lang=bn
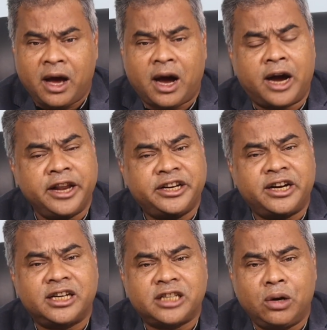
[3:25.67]
আর
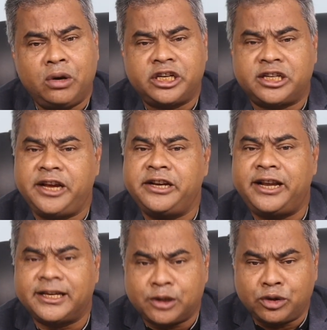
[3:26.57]
ইন্টারন্যাশনাল হলে সেটা
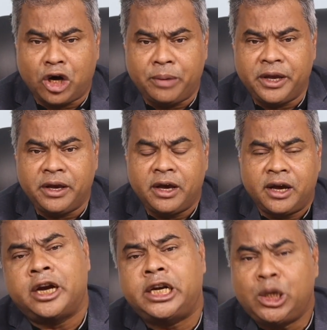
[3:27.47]
ইন্ডেক্স হতে হবে
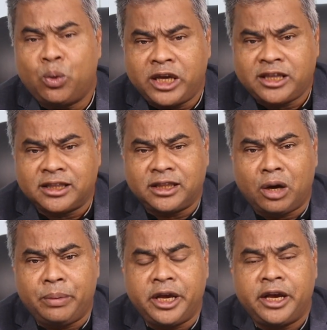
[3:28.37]
টিওয়াই থাকতে
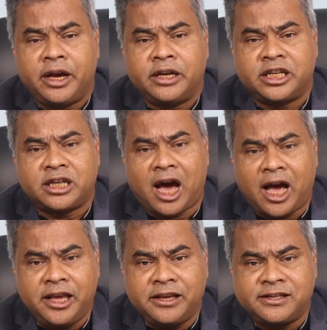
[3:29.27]
হবে সেটা
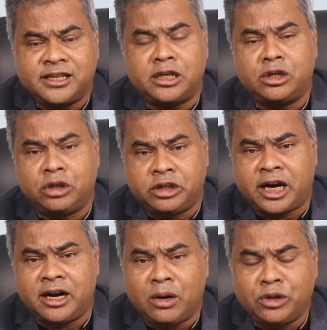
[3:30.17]
আইএসএন
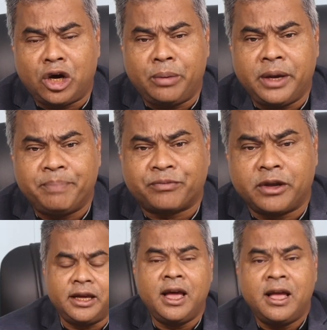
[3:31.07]
জার্নাল হতে হবে কি
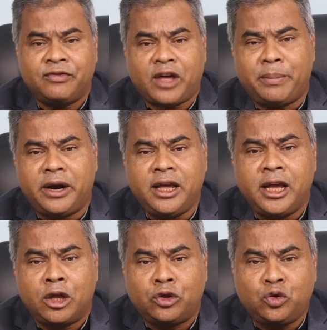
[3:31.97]
তার মানে
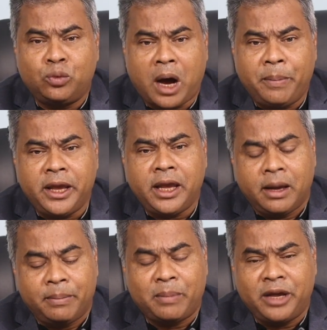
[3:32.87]
দুভাবে
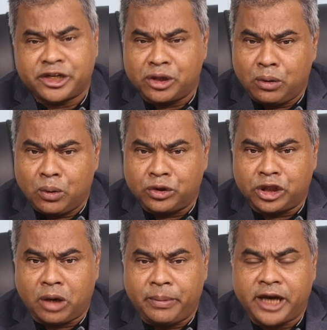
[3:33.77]
পাবলিকেশনগুলো করতে
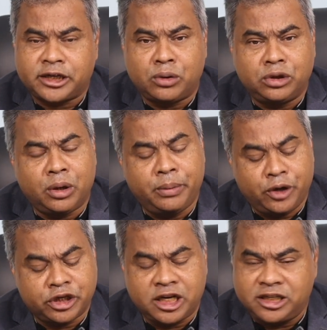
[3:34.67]
হবে একটা হতে হবে
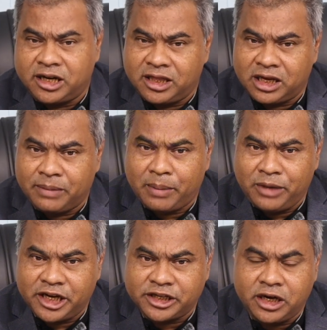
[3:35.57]
ন্যাশনাল জার্নাল থেকে
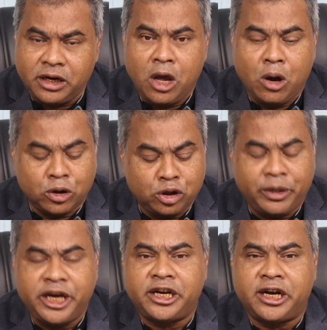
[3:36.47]
পাবলিকেশান অথবা
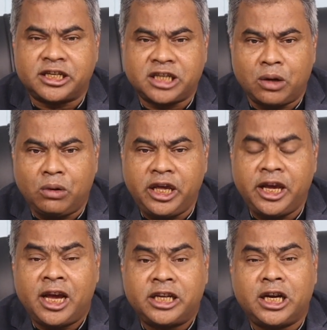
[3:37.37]
ইন্টারন্যাশনাল হলে
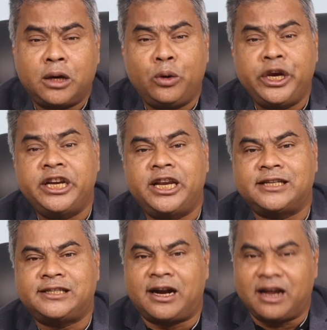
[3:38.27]
সেগুলো ইন্ডেক্স
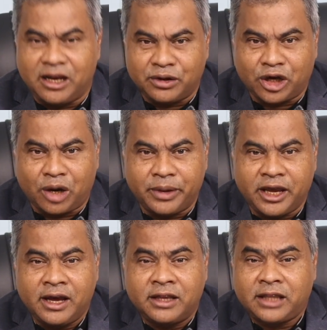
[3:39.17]
জার্নালে হতে হবে
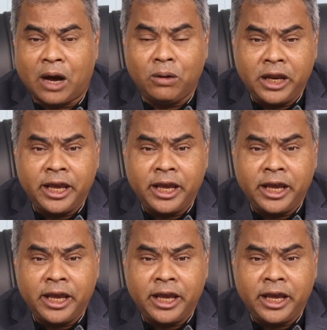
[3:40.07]
তাহলে